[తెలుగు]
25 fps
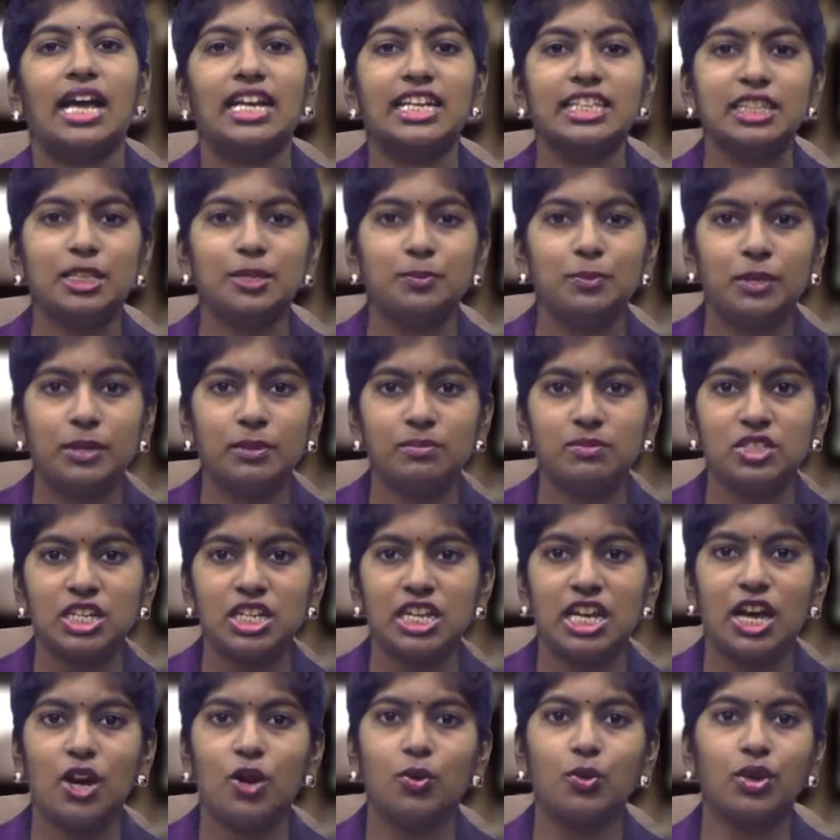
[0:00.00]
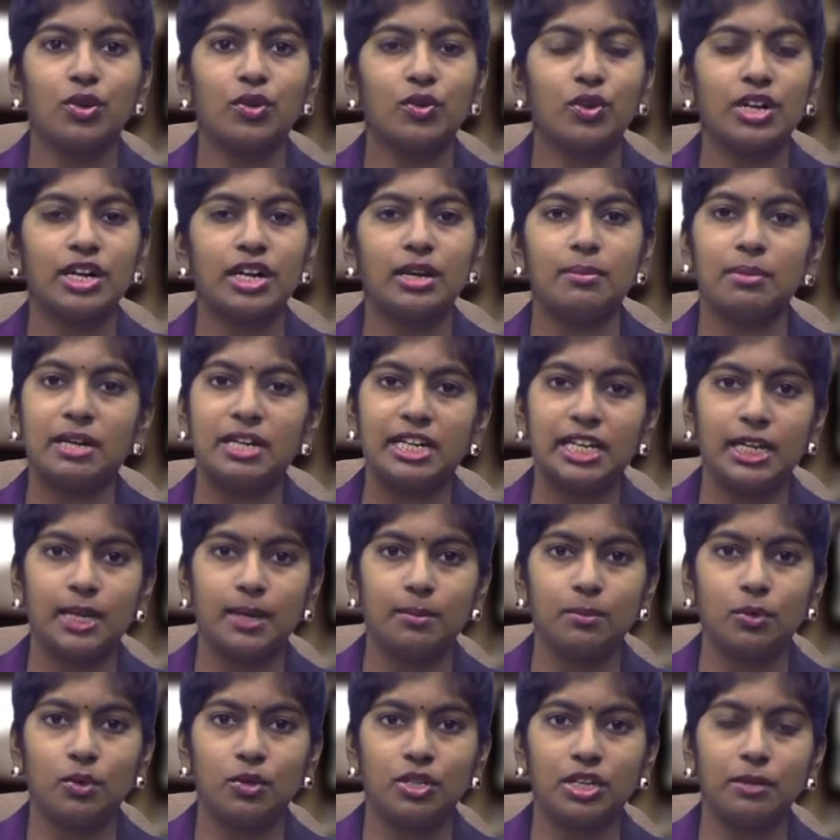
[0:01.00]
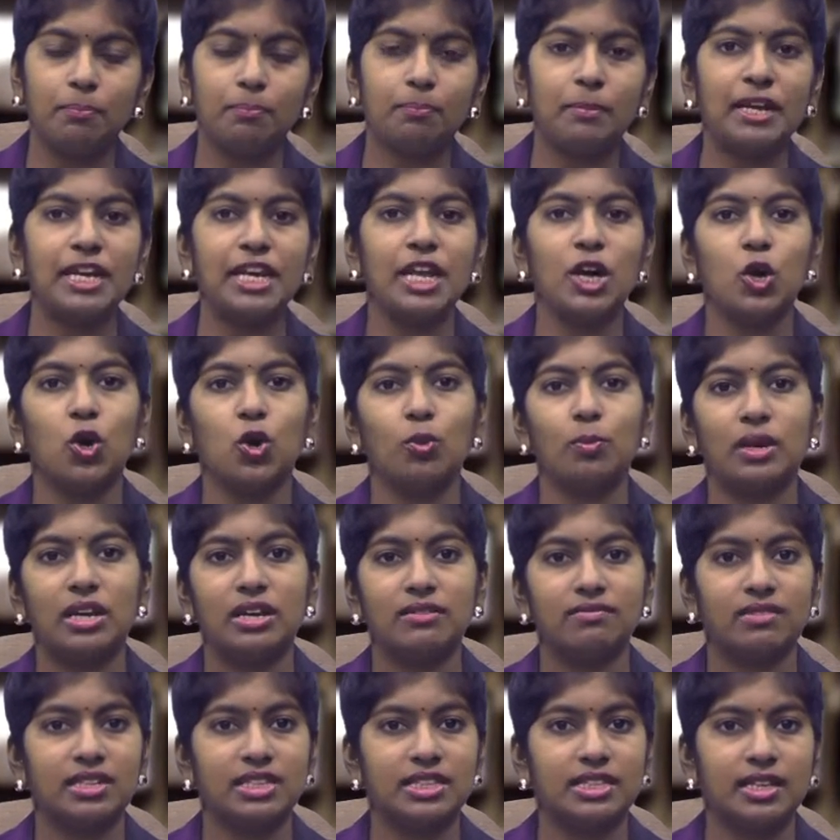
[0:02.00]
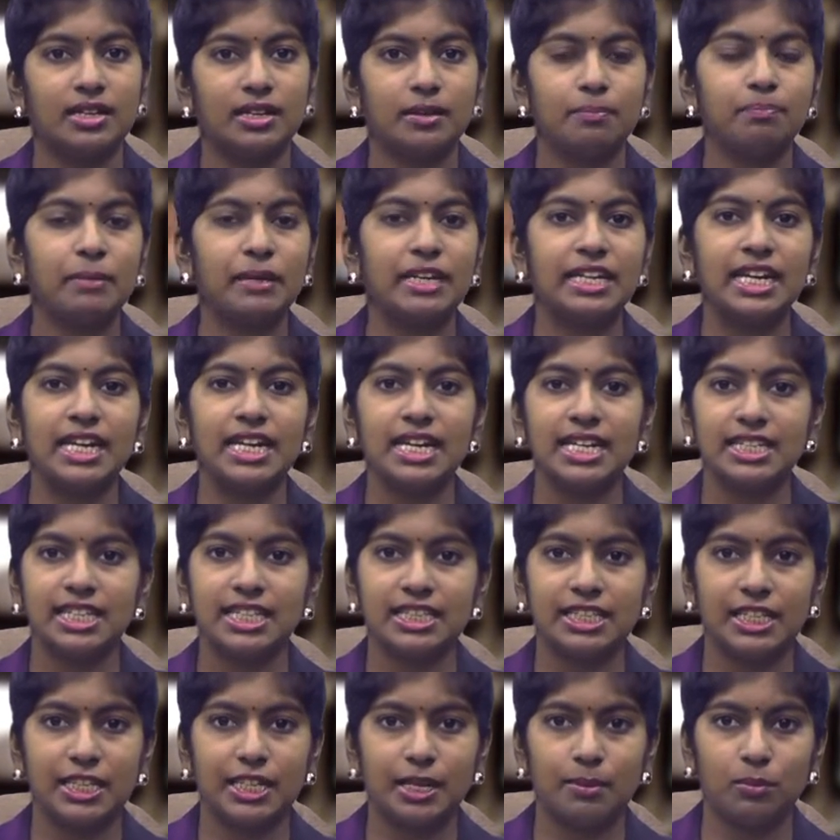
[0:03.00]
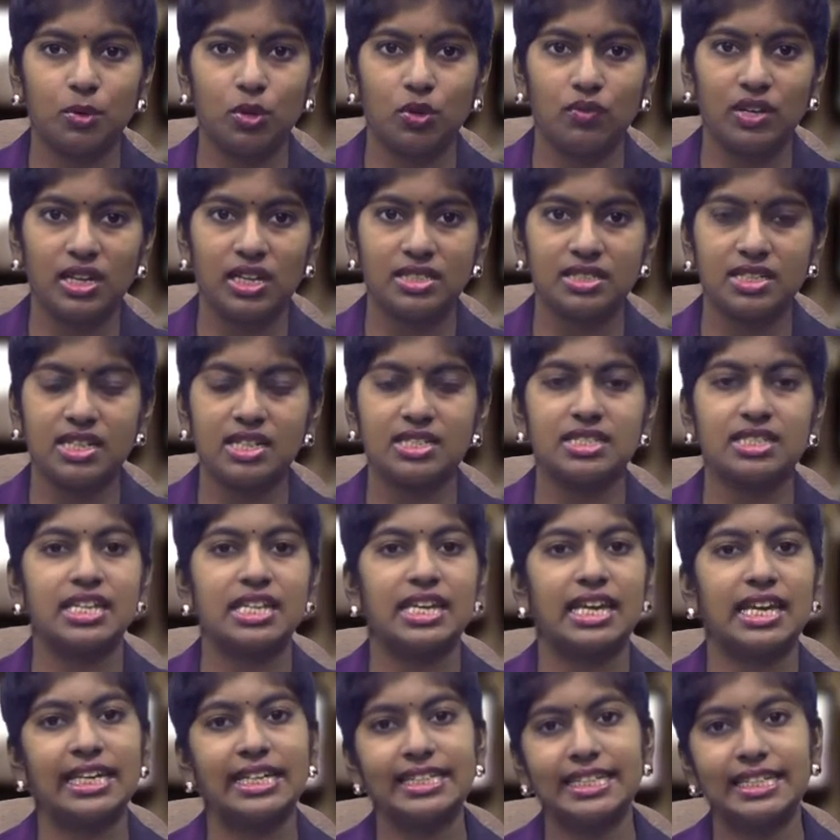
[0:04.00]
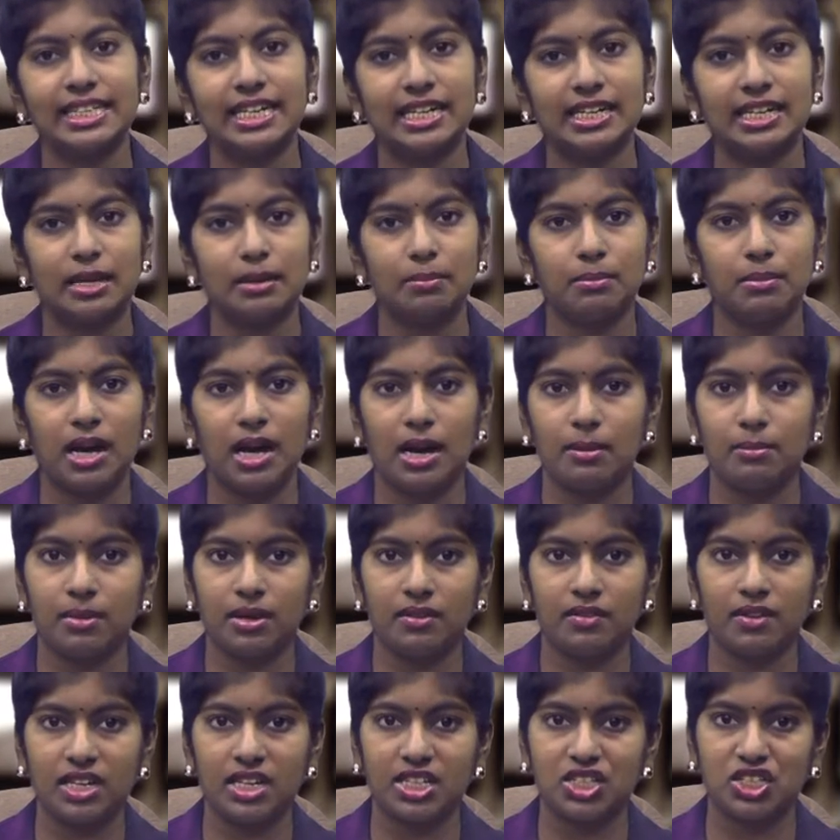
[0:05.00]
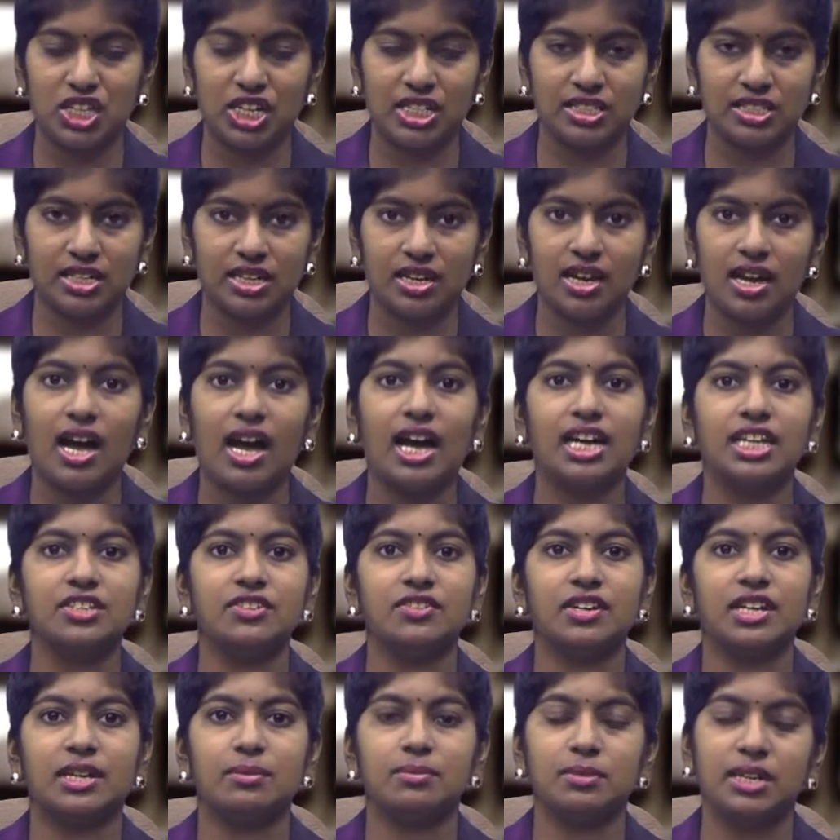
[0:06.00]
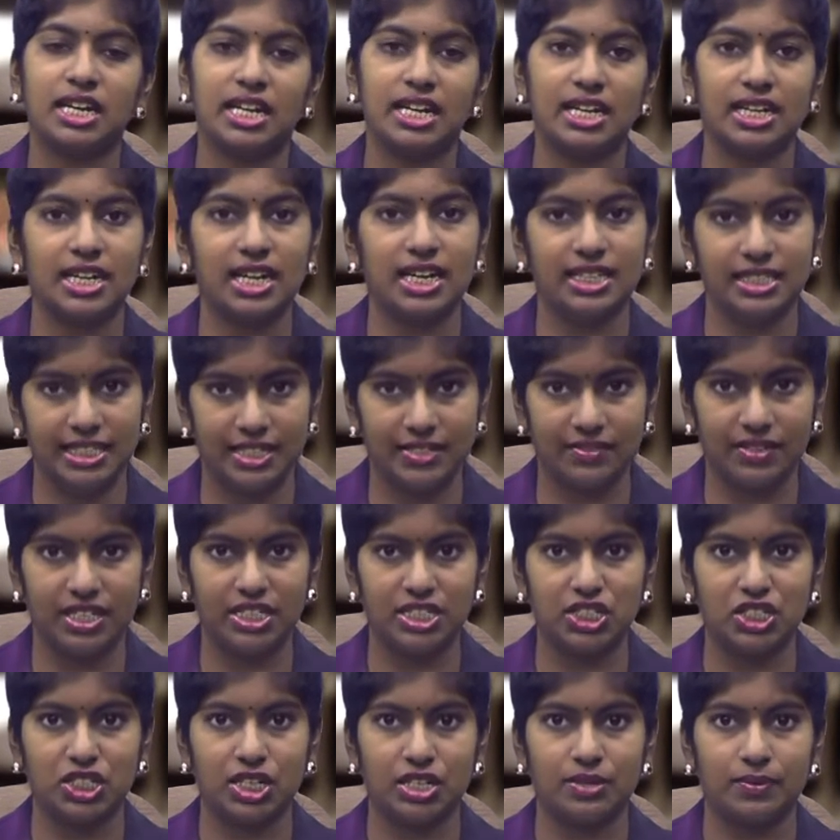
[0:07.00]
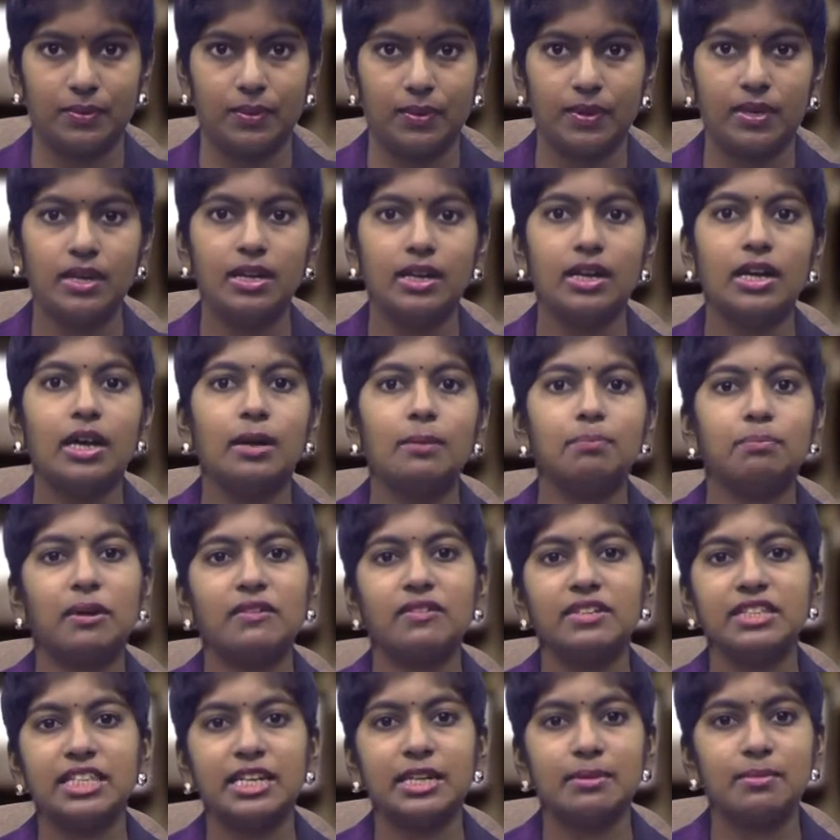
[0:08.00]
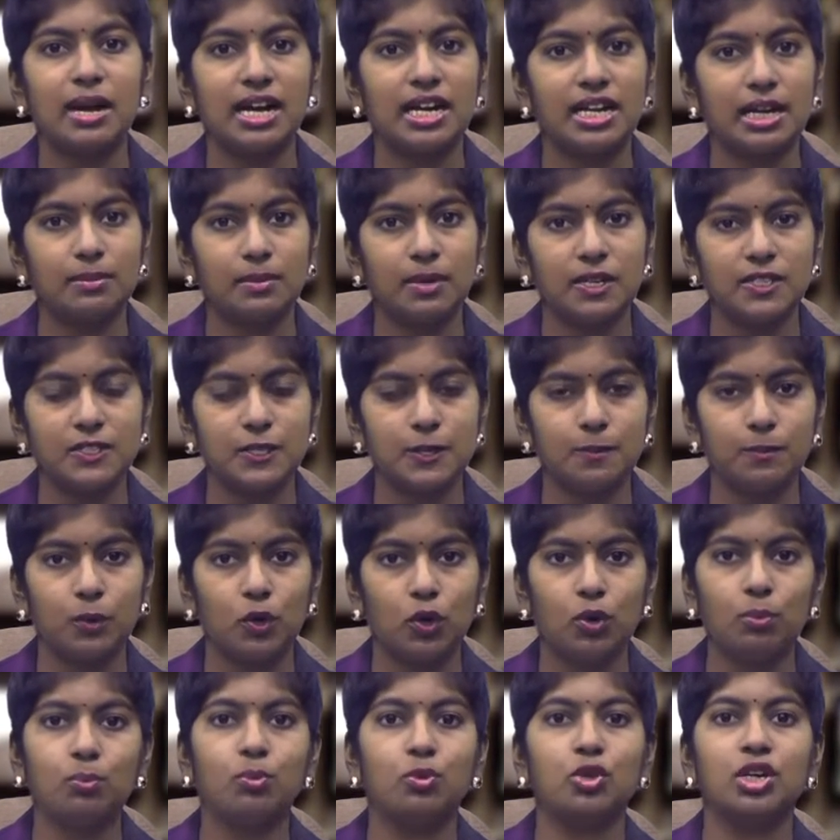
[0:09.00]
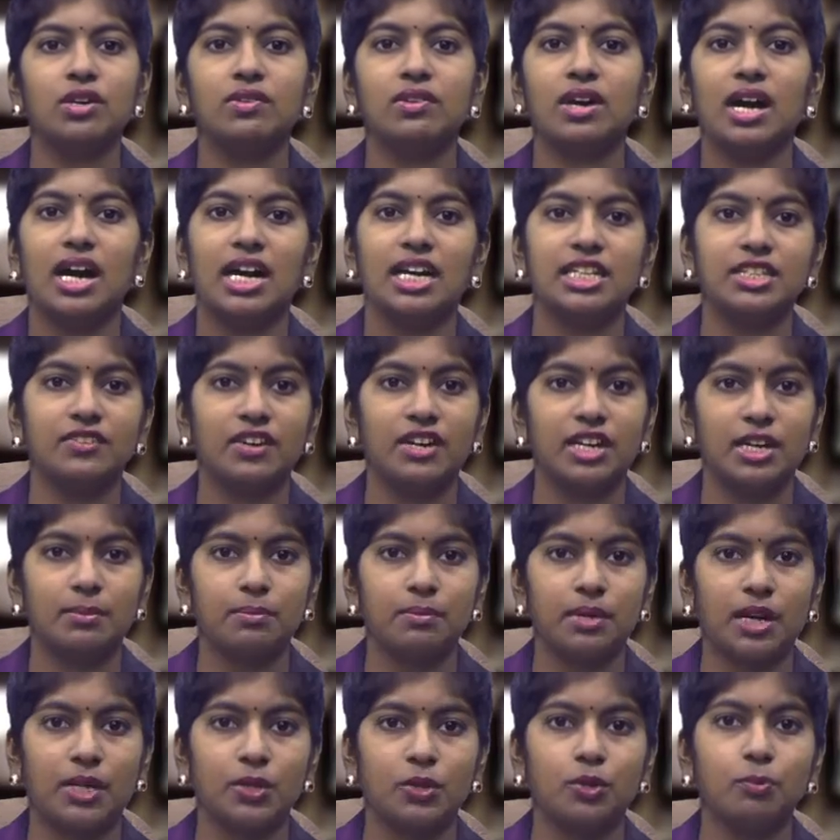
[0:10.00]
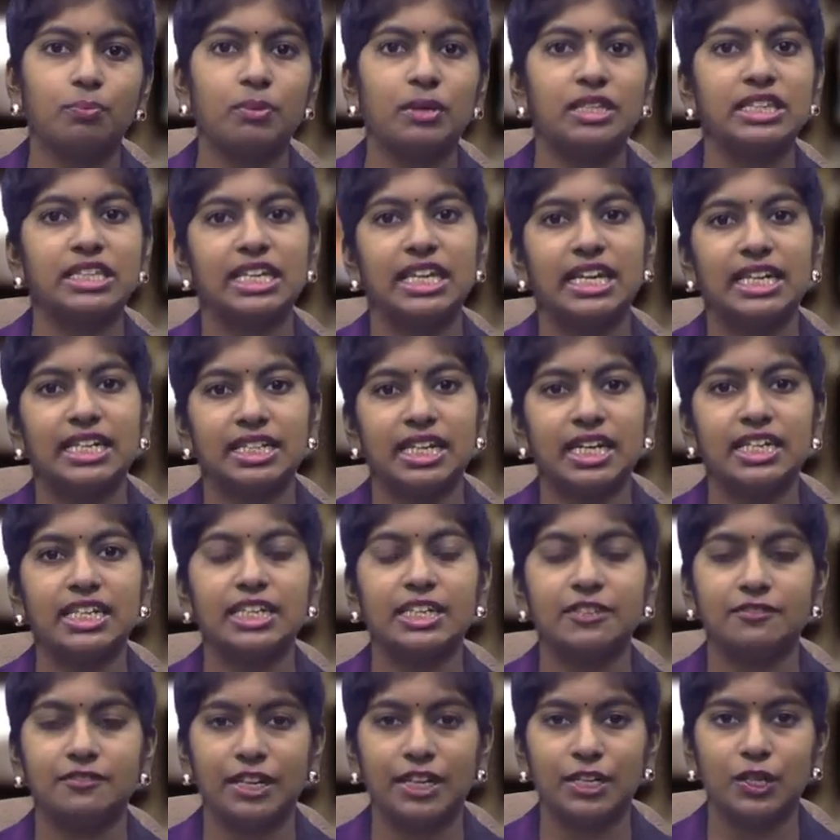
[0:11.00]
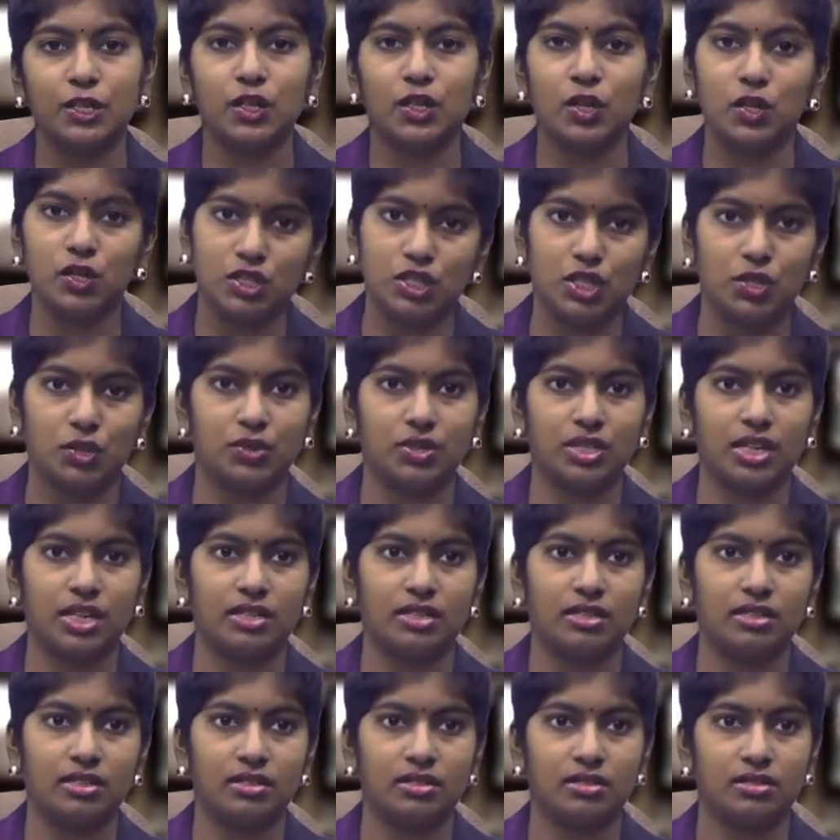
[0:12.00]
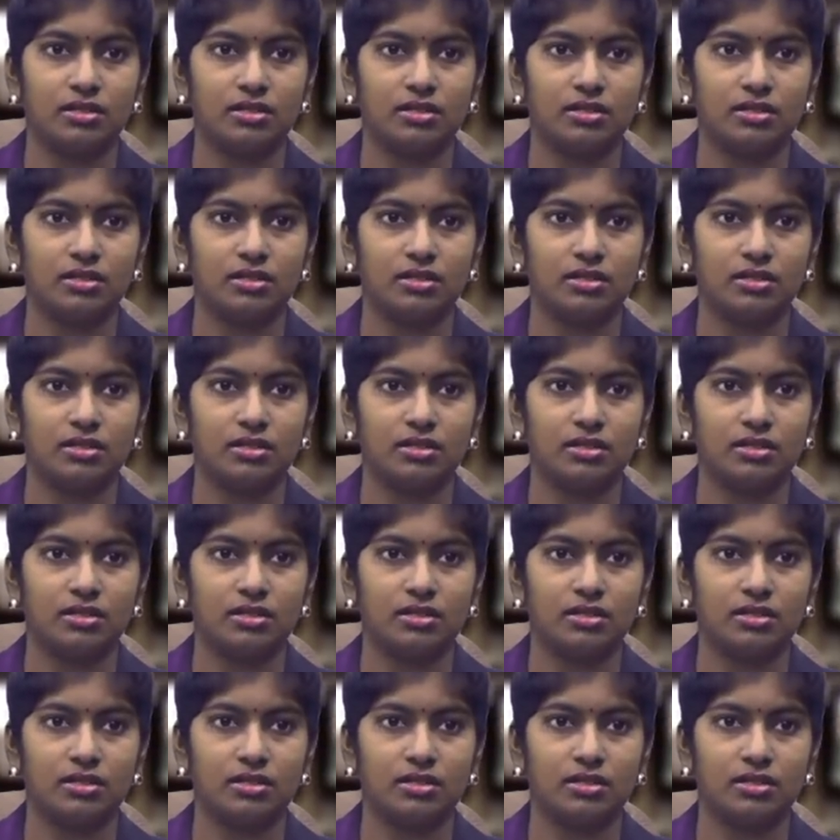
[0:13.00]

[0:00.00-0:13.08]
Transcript: అనంతపురం జిల్లా ఉరవకొండ మండలంలోని పెన్న పెన్నహోబిలం వద్ద పెన్నా నది తీరంలో వెలసిన శ్రీ ఏటి గంగమ్మ అమ్మవారి జాతర ఆదివారం ఘనంగా నిర్వహించారు పవిత్ర మాఘమాసంలో మూడవ ఆదివారం నాడు ప్రతి ఏటా ఈ వేడుకలు జరుగుతాయి